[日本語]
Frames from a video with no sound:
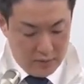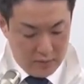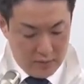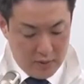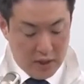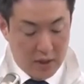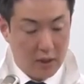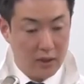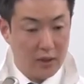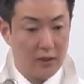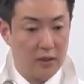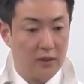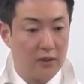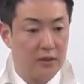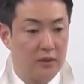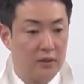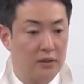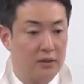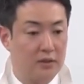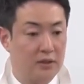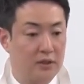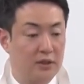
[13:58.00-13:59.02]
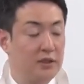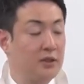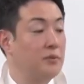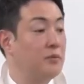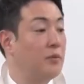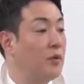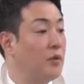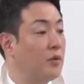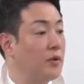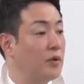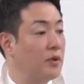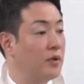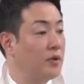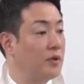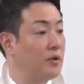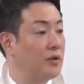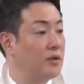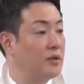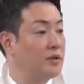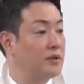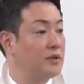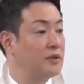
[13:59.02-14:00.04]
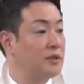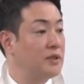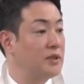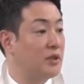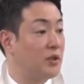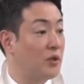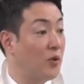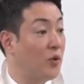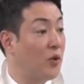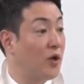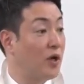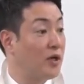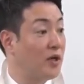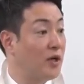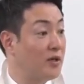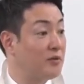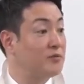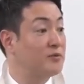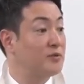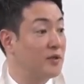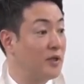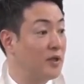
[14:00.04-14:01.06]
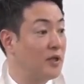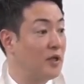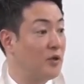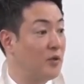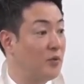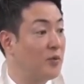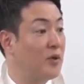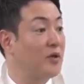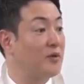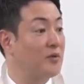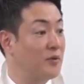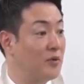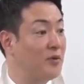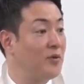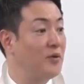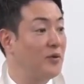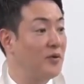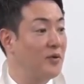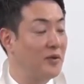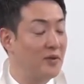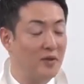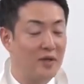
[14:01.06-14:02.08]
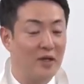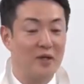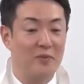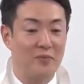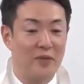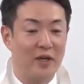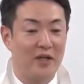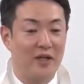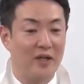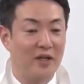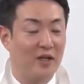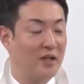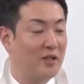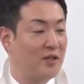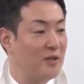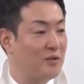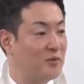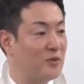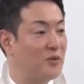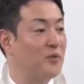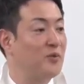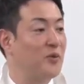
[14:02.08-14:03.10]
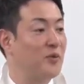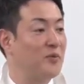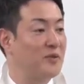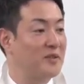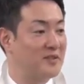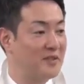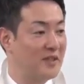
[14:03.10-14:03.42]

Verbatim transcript: まあ知事にも知事今日あれあるんですか囲みあるのいっぱい聞かれてると思いま